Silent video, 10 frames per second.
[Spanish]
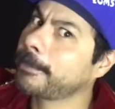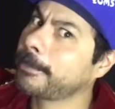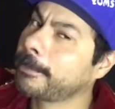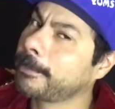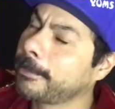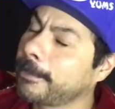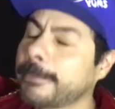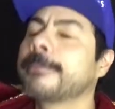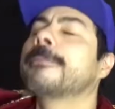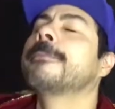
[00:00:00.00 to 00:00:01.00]
Puedes
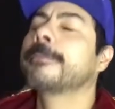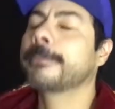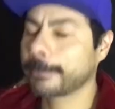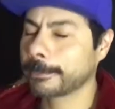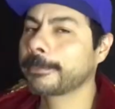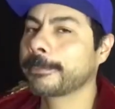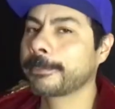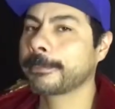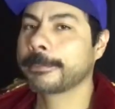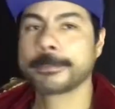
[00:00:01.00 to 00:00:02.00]
mandarme tus
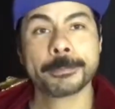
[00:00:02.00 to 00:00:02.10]
comentarios,